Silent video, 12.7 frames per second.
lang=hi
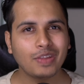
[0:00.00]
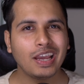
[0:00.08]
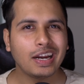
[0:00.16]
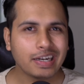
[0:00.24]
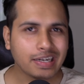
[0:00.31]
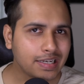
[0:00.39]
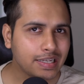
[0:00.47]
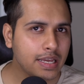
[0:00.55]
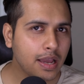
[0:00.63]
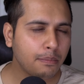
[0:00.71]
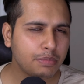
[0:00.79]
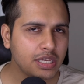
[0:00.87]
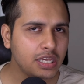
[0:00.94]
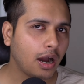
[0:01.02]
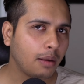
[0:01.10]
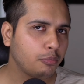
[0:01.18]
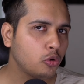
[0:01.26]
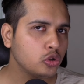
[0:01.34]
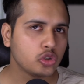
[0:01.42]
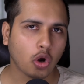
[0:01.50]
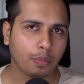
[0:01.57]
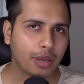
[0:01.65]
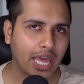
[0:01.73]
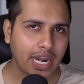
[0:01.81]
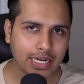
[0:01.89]
डिग्रियाँ भी आपको जॉब
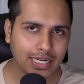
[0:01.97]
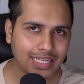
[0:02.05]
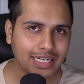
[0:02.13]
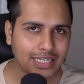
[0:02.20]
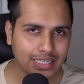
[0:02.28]
गारंटी